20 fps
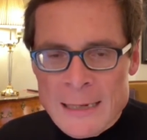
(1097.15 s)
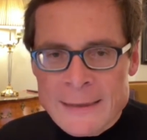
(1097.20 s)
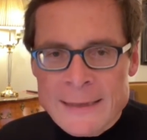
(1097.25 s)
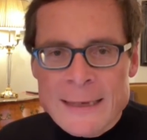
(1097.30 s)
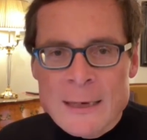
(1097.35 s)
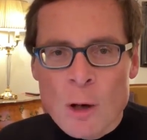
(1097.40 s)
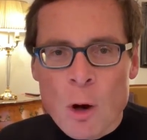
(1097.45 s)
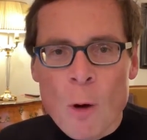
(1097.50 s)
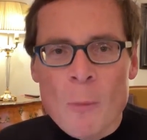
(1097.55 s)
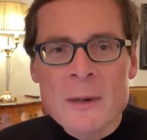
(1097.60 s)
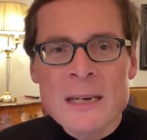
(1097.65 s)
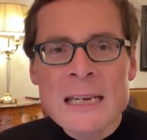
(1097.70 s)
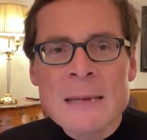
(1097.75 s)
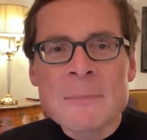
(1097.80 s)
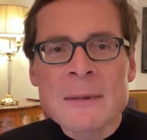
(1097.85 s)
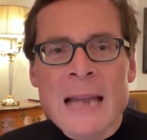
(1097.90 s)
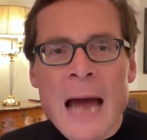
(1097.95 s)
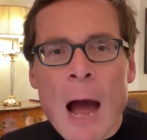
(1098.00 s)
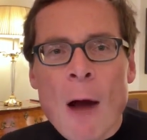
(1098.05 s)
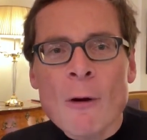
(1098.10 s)
Die kommen
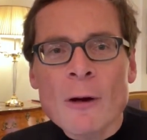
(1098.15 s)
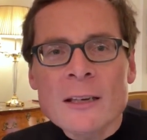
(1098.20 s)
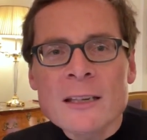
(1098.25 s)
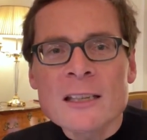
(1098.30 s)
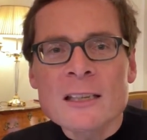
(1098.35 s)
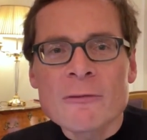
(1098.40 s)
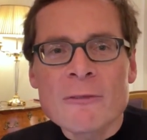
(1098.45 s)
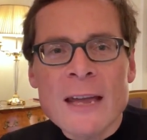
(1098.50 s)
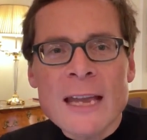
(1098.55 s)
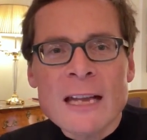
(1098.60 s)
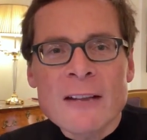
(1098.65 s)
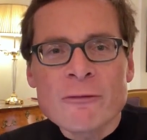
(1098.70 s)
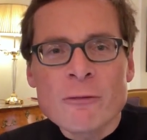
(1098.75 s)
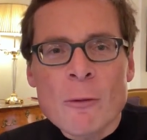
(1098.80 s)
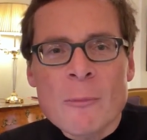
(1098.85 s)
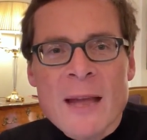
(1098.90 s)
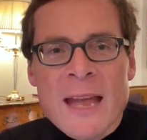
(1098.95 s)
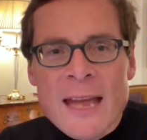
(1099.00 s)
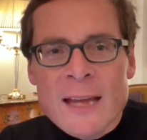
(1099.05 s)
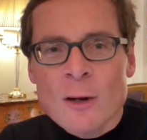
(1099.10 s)
eben auch nicht weg
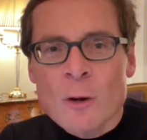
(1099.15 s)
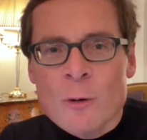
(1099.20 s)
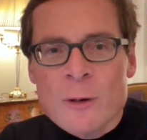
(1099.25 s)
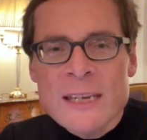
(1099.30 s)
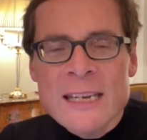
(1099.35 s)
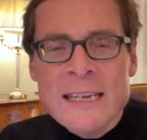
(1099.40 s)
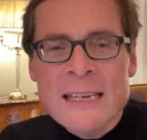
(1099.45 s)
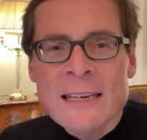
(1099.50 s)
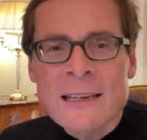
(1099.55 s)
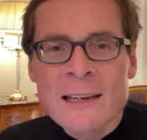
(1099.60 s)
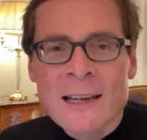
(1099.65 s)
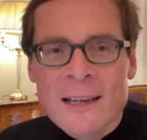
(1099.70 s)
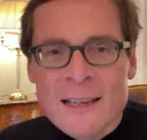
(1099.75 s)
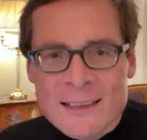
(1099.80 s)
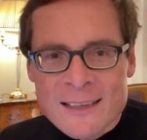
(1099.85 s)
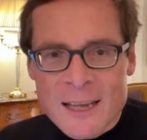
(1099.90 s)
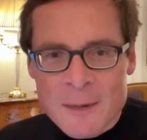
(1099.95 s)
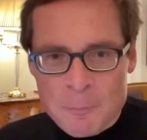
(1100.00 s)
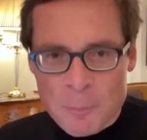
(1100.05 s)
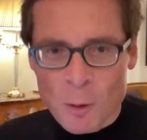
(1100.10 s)
vom Heroin
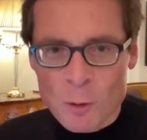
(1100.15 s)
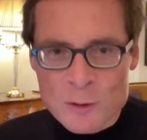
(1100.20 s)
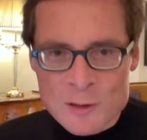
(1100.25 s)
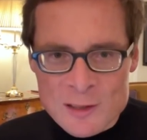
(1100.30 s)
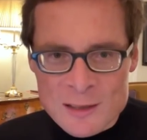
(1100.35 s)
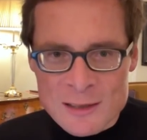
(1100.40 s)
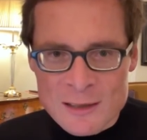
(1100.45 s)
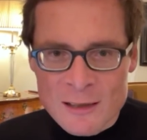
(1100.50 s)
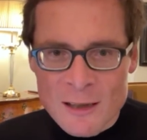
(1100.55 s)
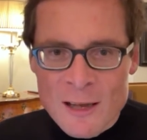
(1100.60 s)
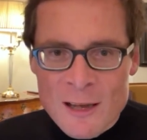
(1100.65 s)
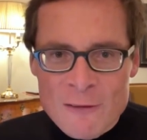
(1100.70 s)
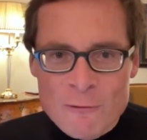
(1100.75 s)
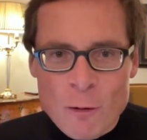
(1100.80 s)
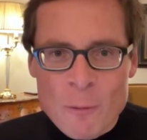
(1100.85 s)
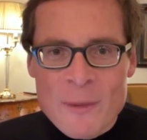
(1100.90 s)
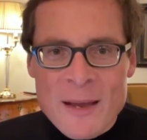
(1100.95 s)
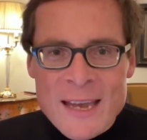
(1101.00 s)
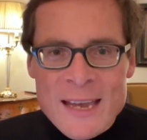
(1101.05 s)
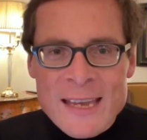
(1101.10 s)
der Posten,
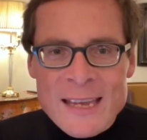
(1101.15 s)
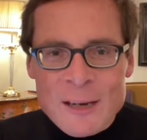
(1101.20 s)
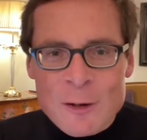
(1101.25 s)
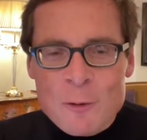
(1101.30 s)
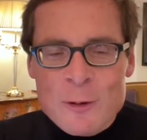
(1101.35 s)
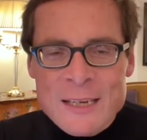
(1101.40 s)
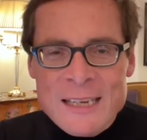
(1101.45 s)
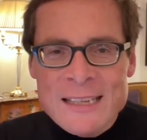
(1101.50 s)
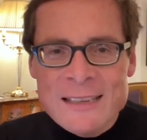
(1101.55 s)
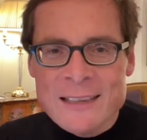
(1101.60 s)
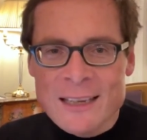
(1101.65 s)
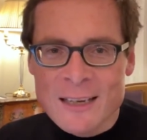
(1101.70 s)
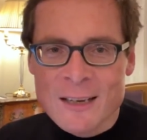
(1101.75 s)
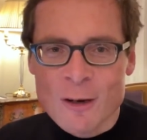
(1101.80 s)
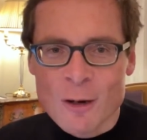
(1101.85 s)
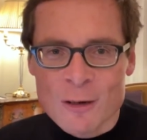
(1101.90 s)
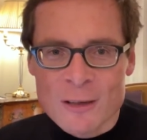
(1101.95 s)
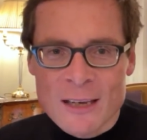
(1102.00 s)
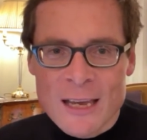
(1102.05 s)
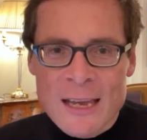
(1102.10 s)
vom Heroin der
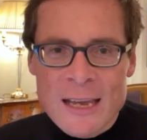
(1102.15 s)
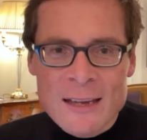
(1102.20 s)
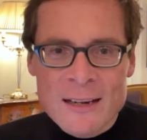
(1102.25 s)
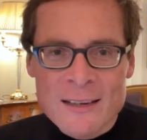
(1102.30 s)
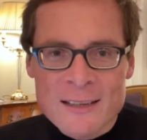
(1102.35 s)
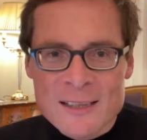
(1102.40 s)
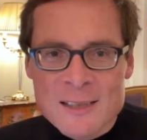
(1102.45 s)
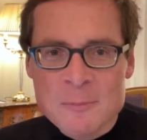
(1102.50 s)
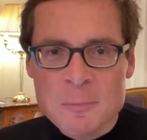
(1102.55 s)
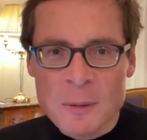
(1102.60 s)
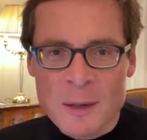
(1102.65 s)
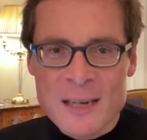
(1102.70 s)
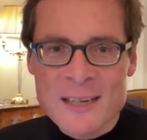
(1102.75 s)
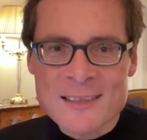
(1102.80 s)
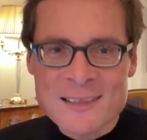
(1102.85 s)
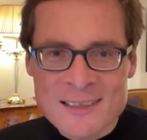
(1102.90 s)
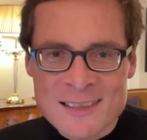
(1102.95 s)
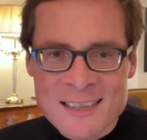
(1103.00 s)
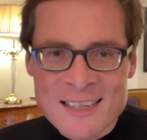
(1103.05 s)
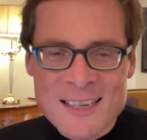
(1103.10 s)
Karriere, des
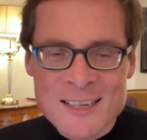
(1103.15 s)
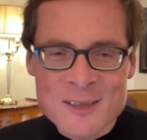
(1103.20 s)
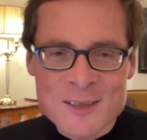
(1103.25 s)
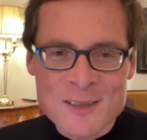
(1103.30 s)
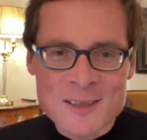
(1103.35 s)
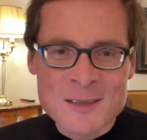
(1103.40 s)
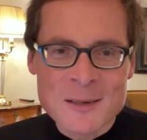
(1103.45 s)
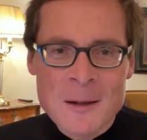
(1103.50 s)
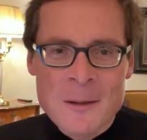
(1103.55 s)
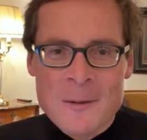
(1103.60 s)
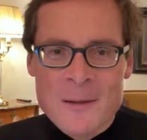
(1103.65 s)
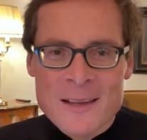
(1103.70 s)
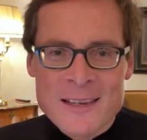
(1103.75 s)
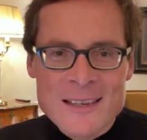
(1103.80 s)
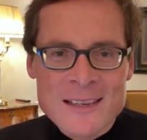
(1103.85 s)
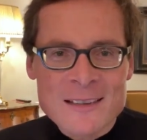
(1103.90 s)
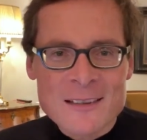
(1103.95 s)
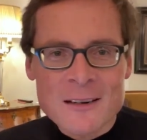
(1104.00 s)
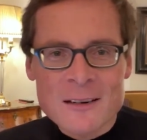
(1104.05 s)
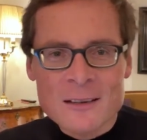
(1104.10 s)
Prestiges,
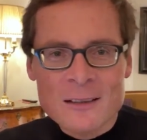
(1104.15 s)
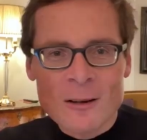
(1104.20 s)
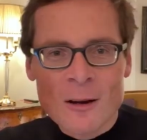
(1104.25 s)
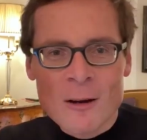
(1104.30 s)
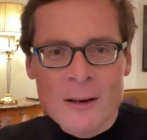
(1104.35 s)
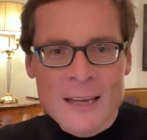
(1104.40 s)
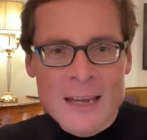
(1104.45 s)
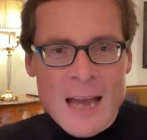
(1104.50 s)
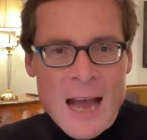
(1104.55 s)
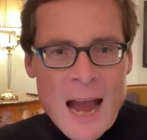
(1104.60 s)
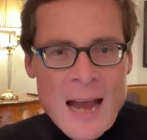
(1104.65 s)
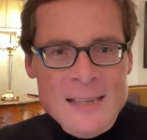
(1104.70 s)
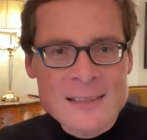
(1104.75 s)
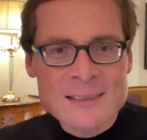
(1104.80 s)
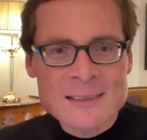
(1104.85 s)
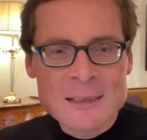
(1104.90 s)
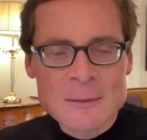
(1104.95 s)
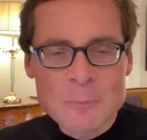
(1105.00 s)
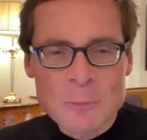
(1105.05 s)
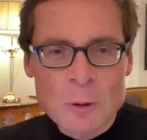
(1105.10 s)
ihrer da
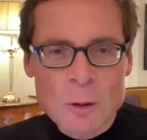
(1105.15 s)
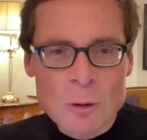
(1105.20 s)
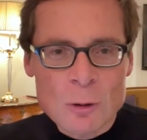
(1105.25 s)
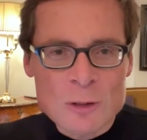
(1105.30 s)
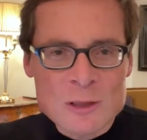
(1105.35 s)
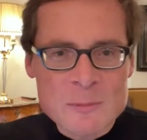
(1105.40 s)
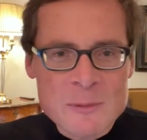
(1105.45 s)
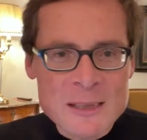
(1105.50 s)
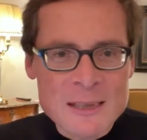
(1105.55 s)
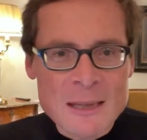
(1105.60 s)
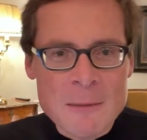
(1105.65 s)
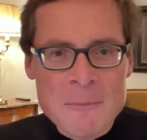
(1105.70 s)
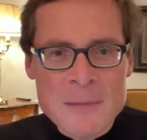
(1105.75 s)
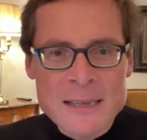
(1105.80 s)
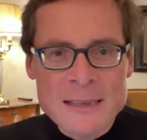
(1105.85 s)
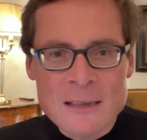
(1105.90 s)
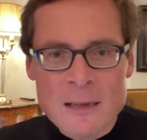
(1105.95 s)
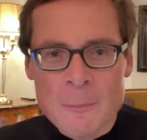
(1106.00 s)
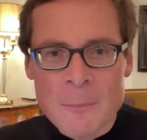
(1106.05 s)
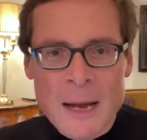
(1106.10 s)
geheizten Büros mit den
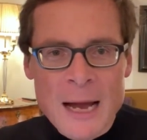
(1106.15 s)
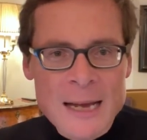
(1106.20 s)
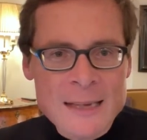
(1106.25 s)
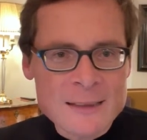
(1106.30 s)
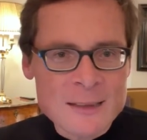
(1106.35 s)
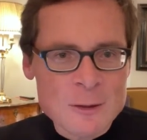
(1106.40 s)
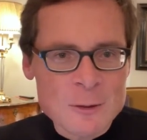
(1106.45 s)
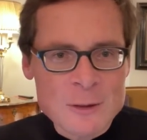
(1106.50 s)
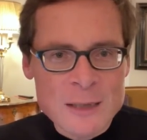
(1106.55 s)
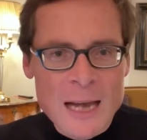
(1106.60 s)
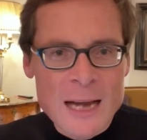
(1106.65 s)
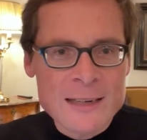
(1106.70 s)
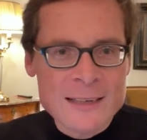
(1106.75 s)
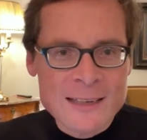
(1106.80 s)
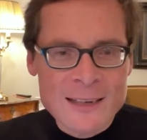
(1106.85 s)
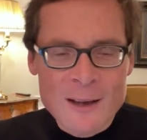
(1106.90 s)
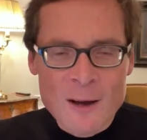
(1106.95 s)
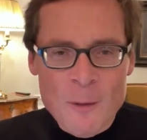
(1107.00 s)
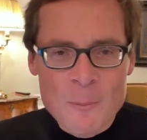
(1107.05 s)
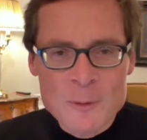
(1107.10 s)
Mitarbeitern und
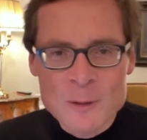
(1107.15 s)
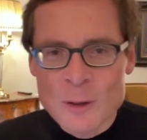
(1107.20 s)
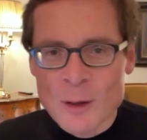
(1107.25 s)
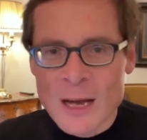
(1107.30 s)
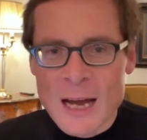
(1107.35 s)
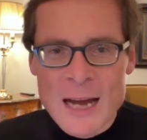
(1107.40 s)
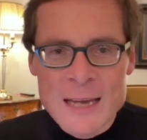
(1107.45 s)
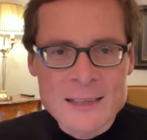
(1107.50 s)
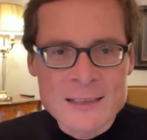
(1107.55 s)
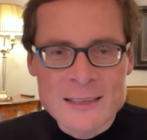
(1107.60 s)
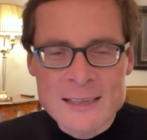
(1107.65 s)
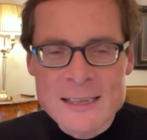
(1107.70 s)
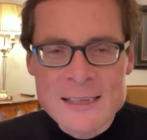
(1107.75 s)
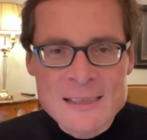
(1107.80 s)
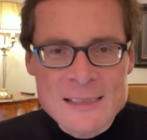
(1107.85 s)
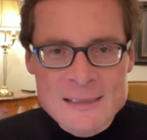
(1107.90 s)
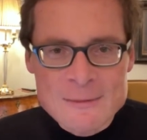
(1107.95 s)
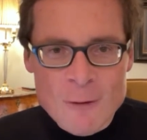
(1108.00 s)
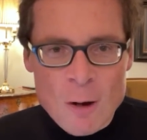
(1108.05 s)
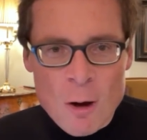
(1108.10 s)
einige haben noch einen
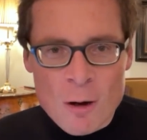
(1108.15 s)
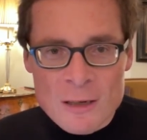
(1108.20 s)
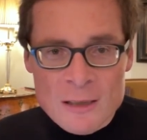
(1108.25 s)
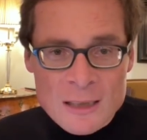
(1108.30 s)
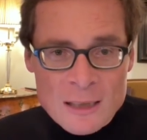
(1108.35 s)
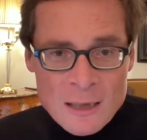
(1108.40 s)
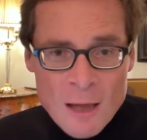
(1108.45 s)
Dienstwagen.